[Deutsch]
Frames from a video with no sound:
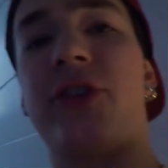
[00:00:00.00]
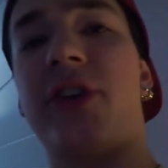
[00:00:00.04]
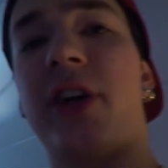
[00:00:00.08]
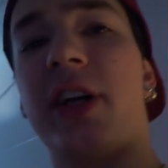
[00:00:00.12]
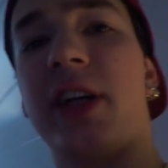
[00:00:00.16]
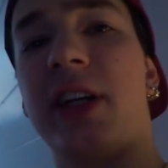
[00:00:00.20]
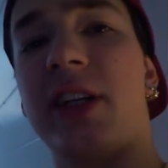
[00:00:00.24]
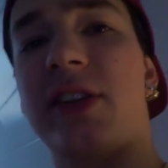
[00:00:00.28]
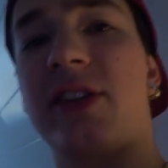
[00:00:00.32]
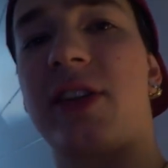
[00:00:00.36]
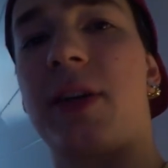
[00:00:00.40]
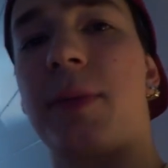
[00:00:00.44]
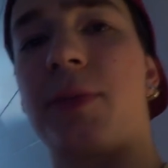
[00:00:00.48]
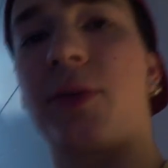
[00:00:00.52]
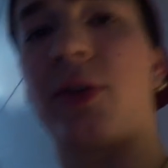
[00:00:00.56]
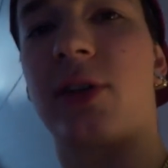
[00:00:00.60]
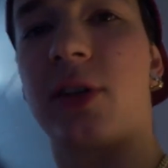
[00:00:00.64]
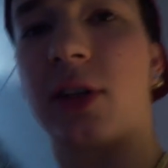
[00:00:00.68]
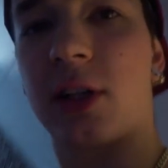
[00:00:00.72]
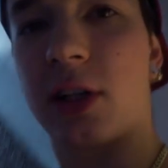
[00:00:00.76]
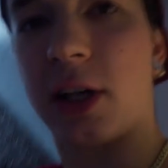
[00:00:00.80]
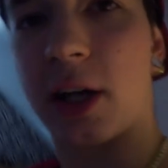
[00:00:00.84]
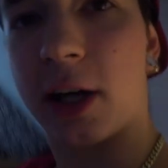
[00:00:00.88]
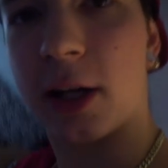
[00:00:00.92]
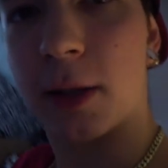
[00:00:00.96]
sagen, jetzt gibt es
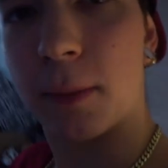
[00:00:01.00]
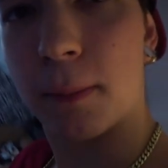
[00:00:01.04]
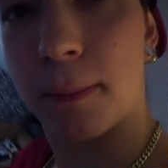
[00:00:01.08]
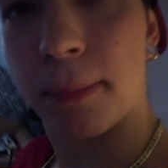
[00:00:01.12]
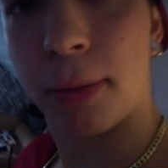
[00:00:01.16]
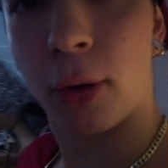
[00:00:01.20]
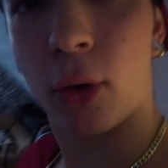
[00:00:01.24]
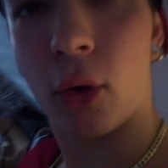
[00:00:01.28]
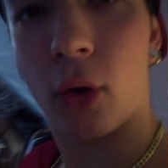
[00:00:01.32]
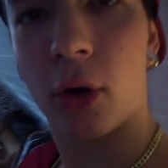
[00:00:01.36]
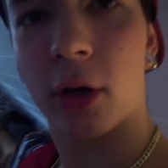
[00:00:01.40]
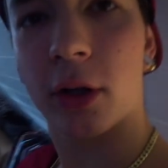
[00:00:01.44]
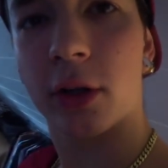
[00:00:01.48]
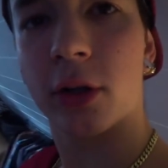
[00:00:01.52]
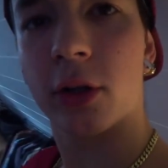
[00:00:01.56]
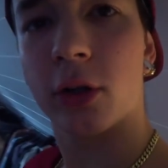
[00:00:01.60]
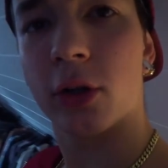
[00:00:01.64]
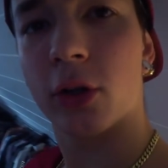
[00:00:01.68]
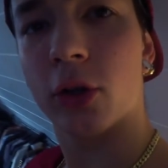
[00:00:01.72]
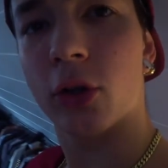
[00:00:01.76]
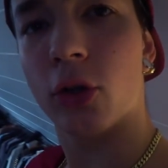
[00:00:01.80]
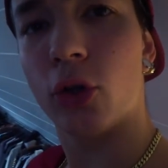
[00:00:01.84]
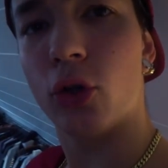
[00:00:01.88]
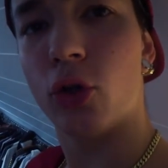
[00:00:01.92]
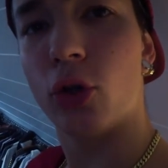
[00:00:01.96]
einen kleinen Porn
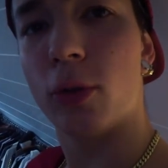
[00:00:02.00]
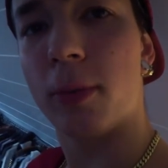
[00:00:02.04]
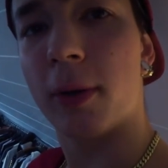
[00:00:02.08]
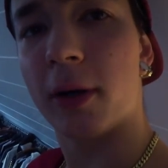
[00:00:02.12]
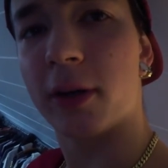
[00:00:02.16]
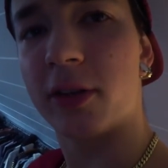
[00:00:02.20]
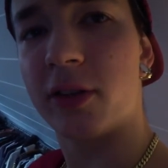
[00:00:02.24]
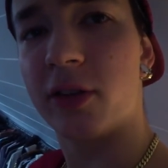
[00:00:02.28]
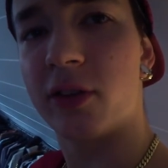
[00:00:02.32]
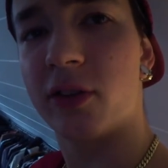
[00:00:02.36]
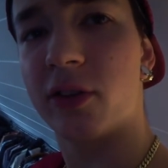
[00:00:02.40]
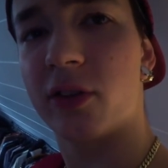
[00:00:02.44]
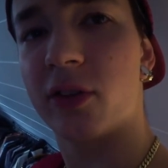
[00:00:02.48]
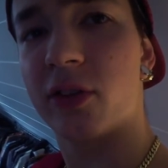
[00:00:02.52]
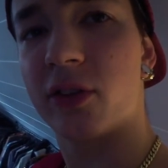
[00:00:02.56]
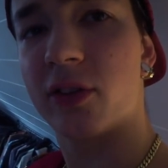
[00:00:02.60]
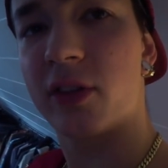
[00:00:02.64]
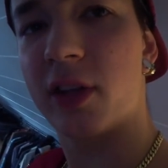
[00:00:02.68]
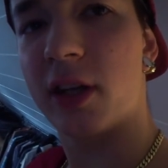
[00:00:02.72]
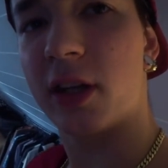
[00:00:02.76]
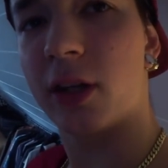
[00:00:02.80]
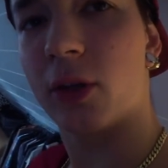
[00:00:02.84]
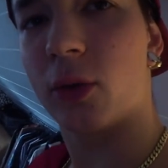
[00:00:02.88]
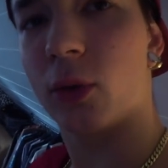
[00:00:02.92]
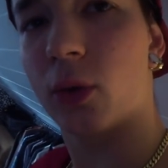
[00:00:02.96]
über dieses
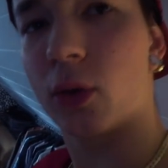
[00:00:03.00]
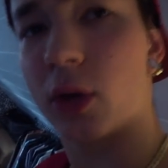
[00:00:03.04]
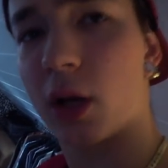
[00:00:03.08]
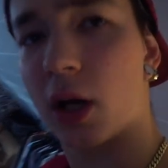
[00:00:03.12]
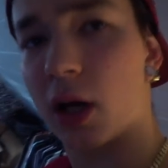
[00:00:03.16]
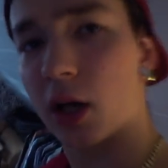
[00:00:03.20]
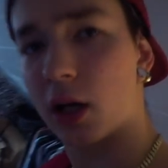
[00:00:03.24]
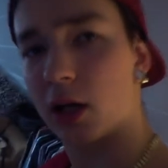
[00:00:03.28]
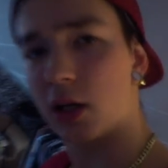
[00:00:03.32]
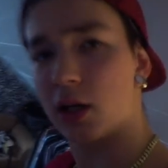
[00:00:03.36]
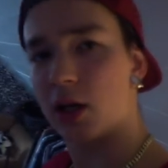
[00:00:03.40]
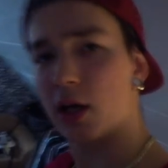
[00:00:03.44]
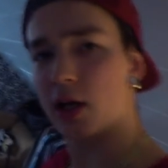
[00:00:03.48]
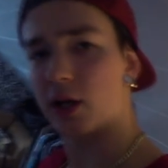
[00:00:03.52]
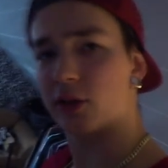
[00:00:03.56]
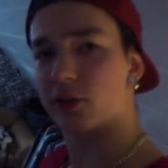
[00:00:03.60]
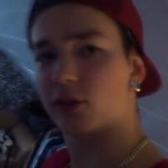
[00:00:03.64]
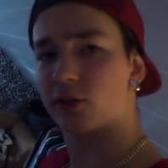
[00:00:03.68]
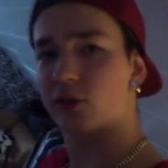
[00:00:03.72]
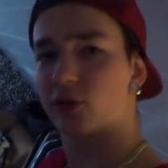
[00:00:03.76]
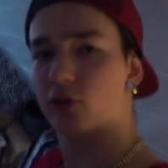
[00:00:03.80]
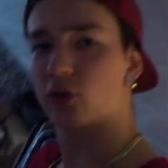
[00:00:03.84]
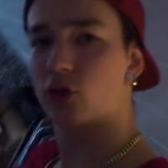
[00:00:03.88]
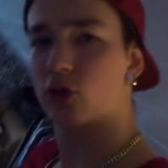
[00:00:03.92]
Ding, oder? Let's